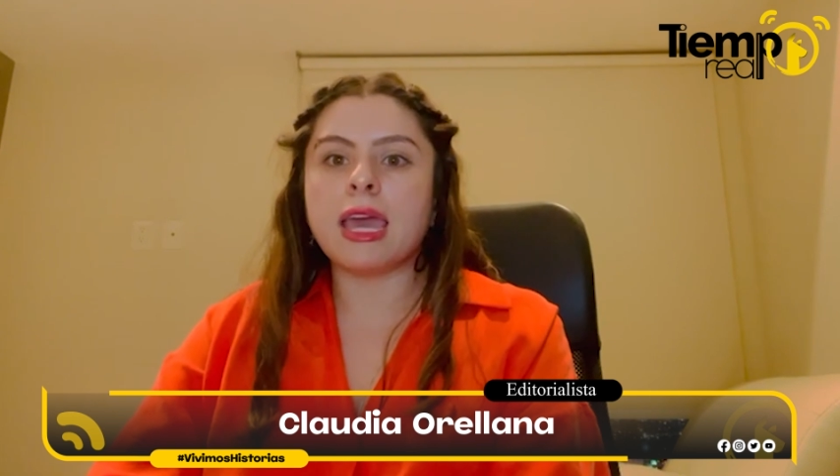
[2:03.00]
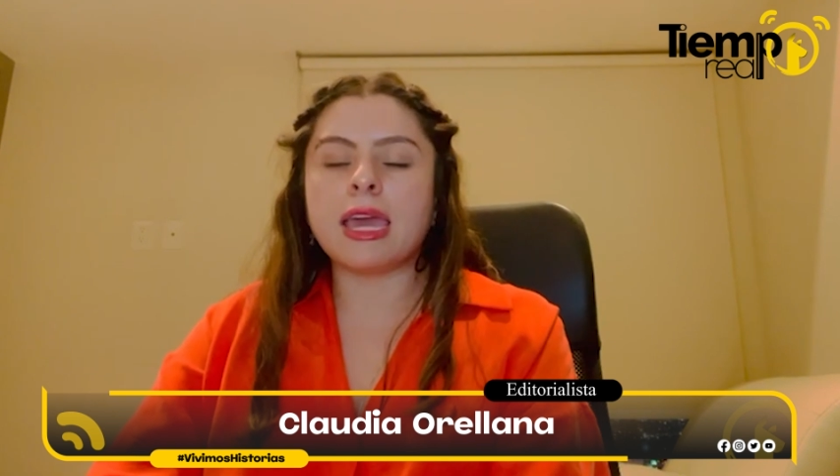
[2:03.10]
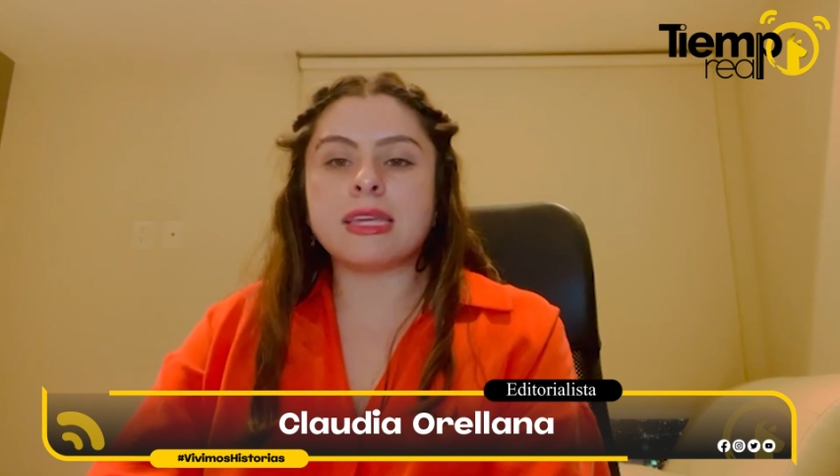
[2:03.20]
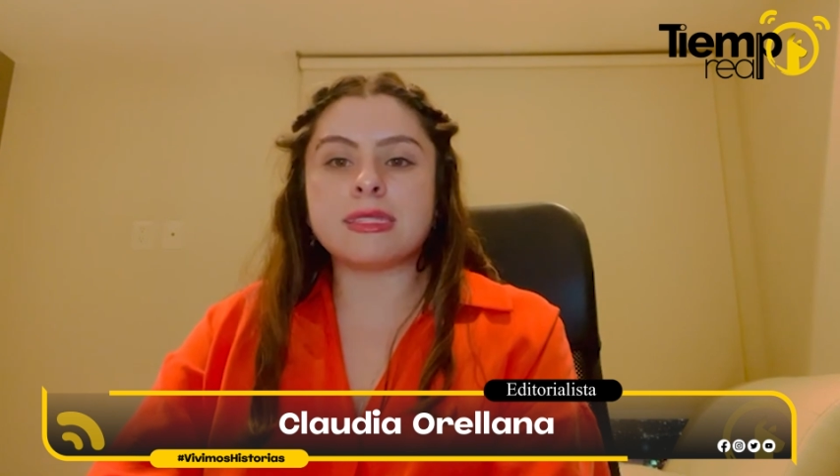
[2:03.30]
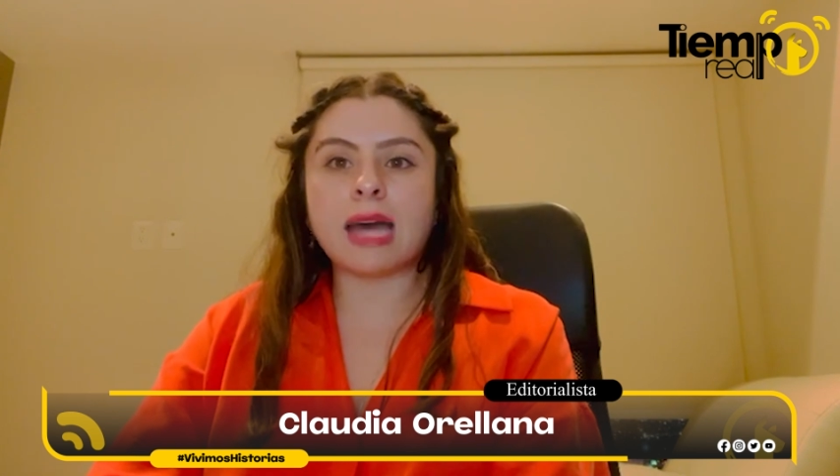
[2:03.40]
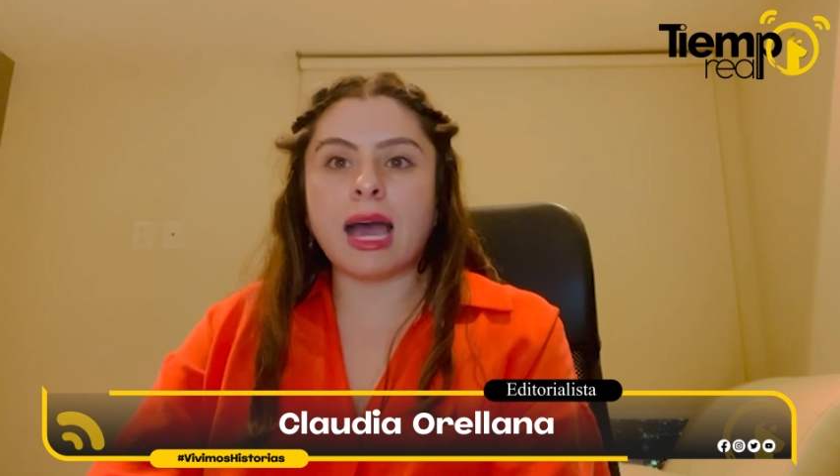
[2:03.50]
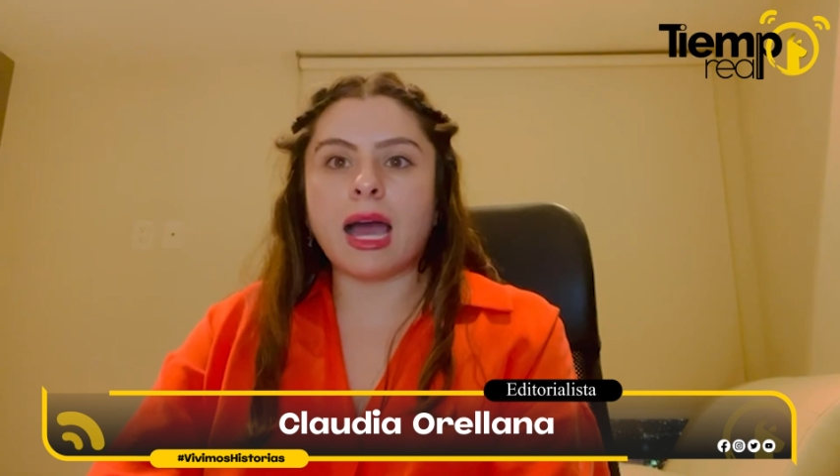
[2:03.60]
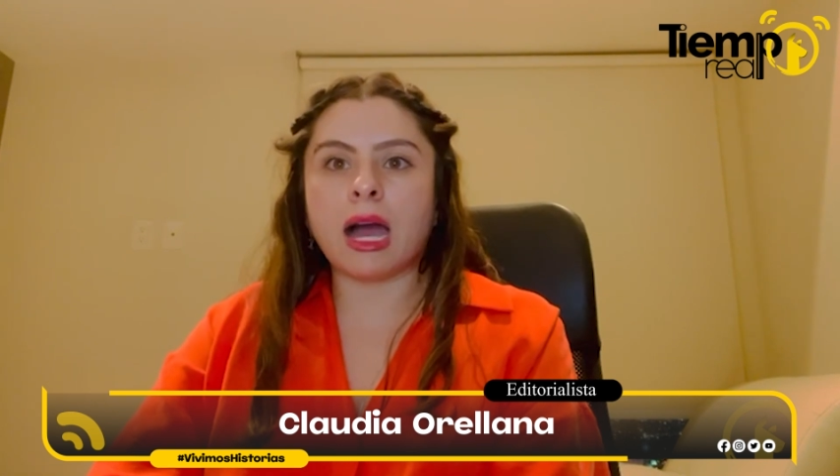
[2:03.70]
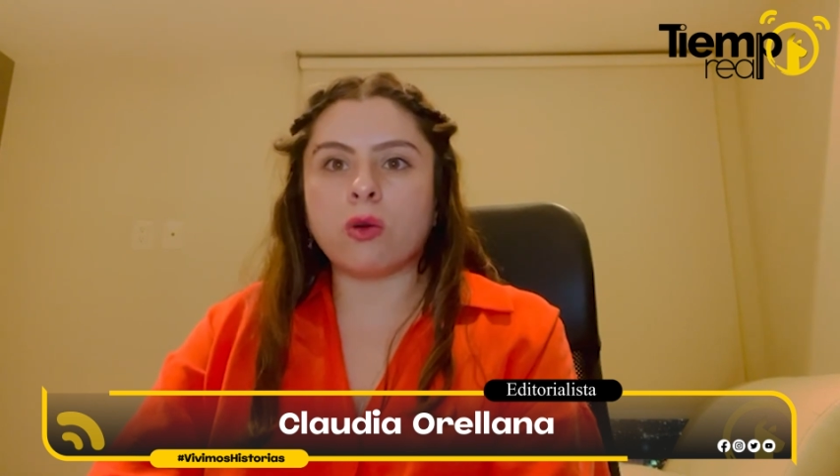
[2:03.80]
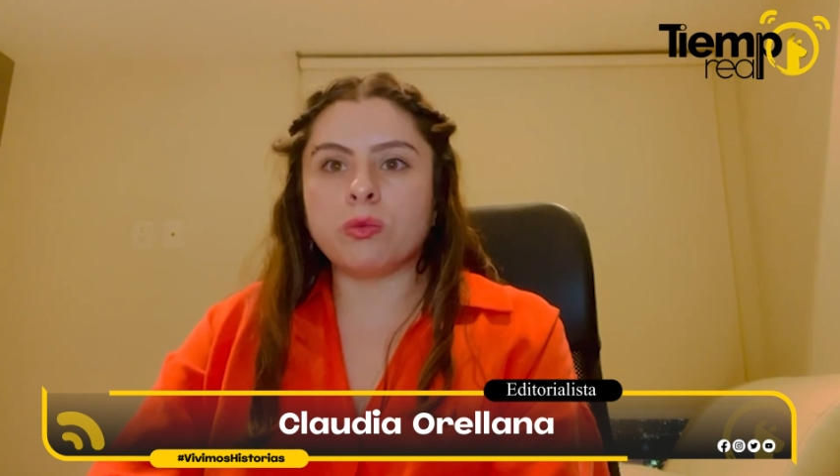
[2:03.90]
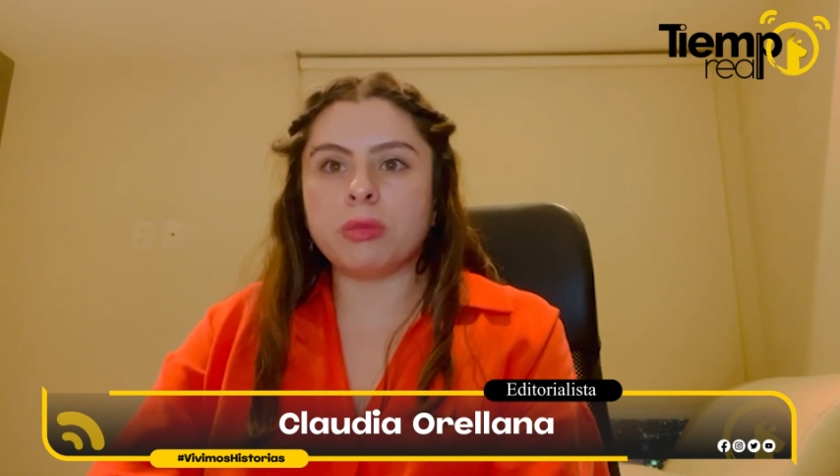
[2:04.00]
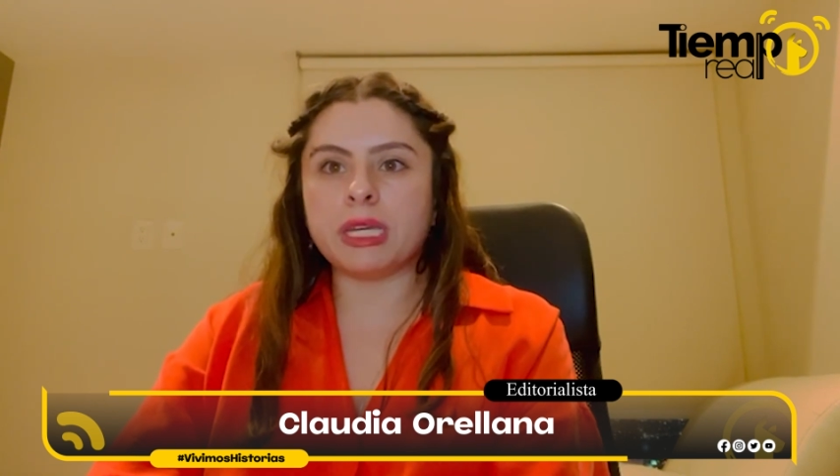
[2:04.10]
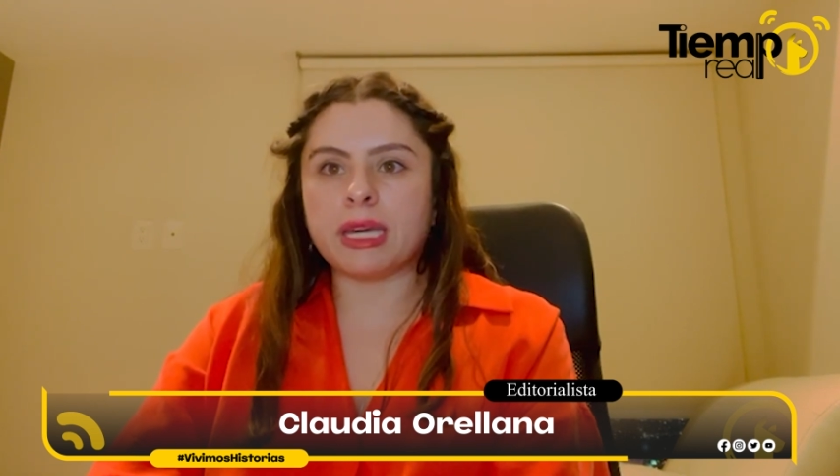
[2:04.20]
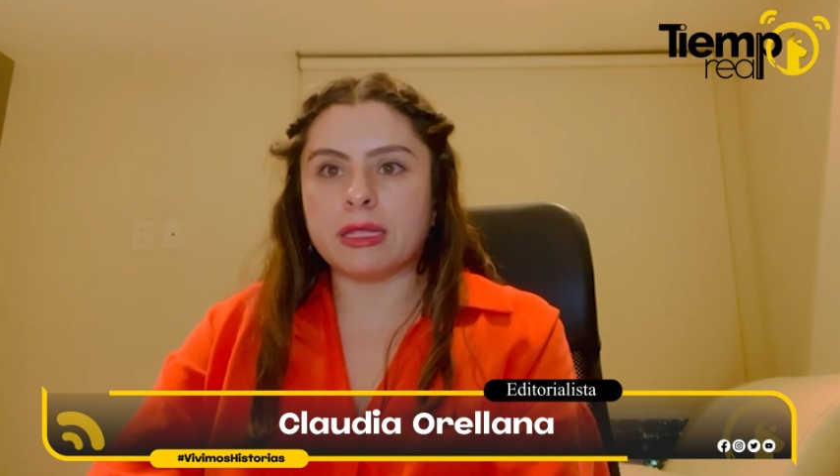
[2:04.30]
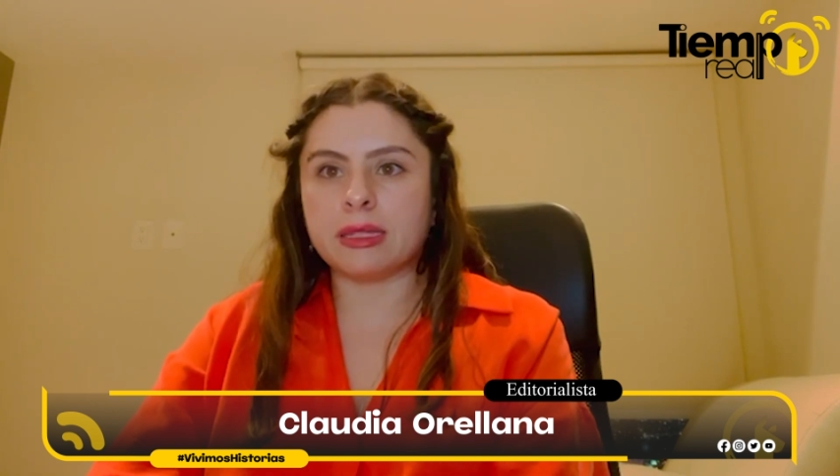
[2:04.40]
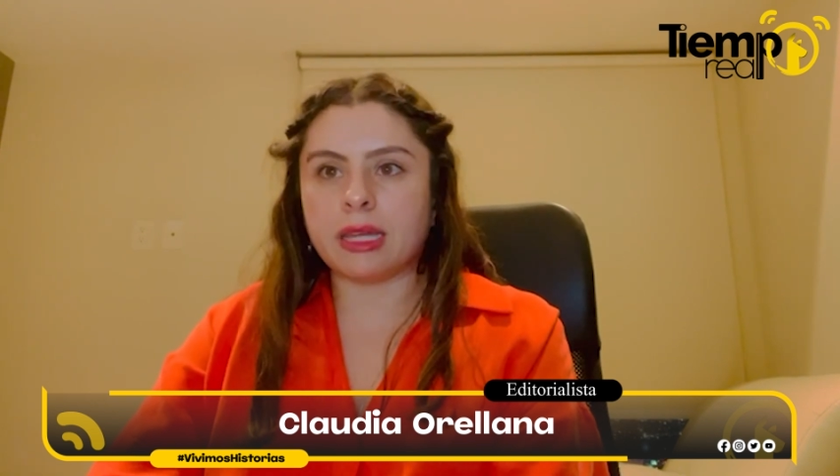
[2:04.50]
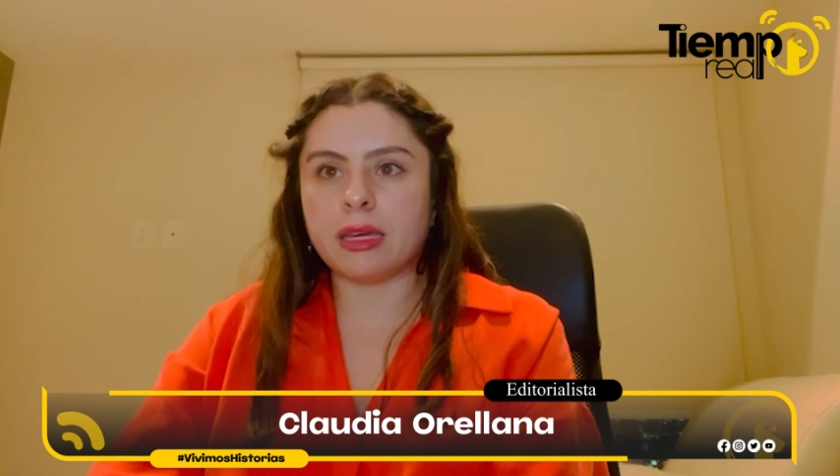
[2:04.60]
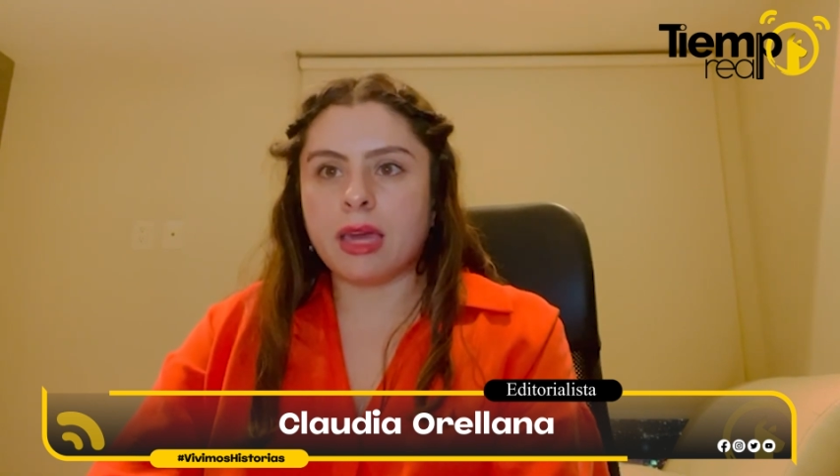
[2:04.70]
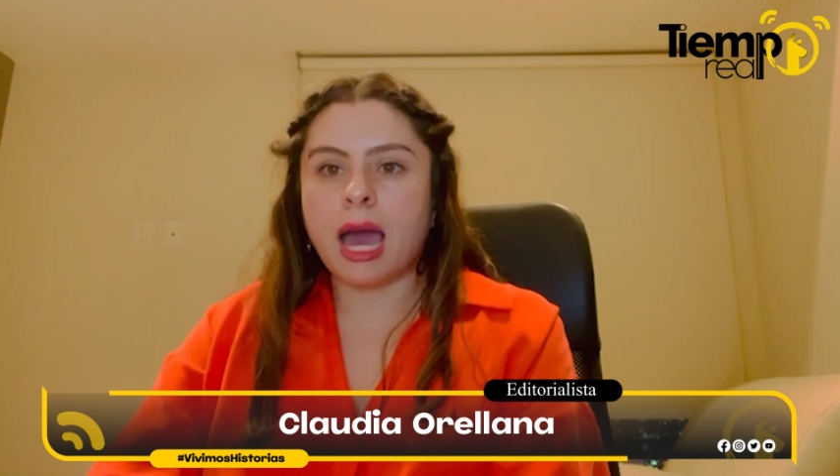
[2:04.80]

está aún vigente